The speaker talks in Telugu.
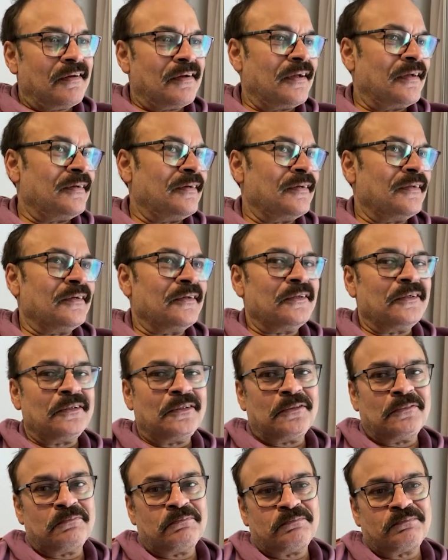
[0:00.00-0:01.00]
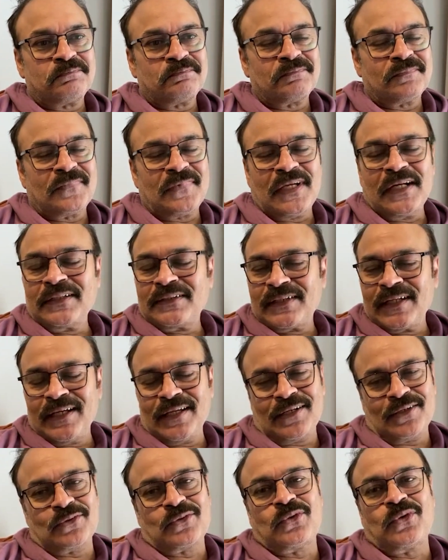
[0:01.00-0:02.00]
అండ్
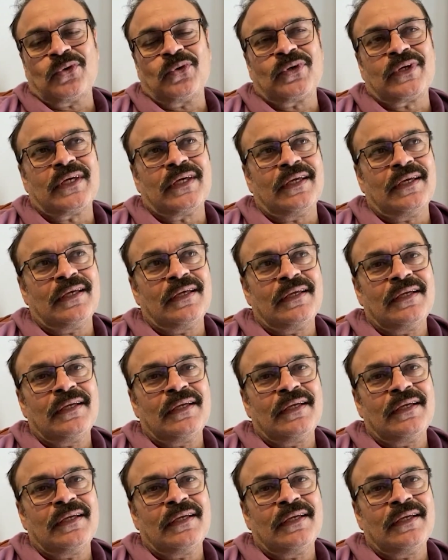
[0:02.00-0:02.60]
ఎంటైర్ క్రూకి